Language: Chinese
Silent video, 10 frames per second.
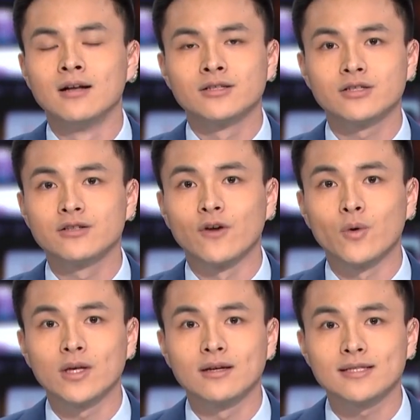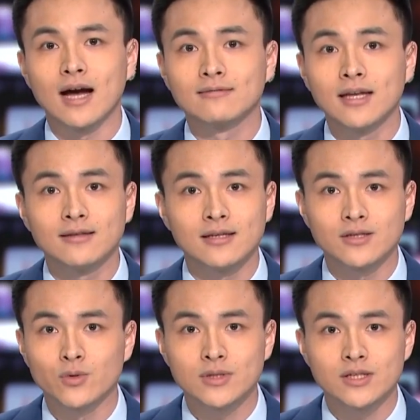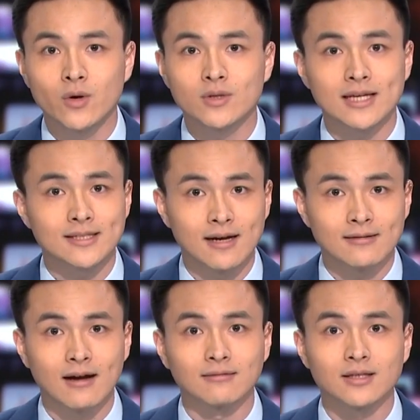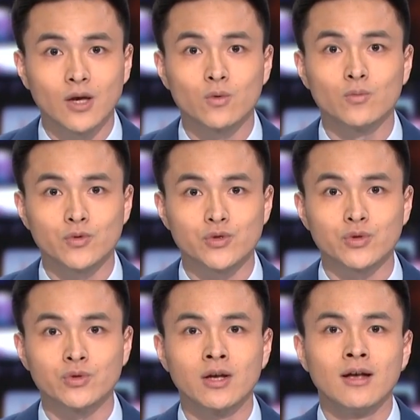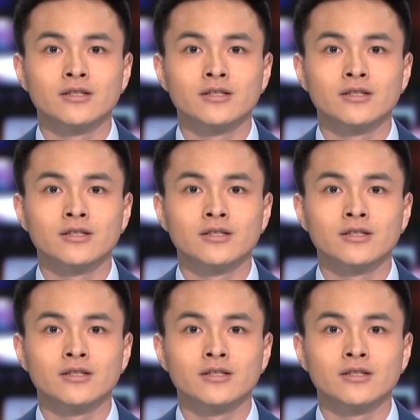这是否会影响内地金融机构在香港的业务布局？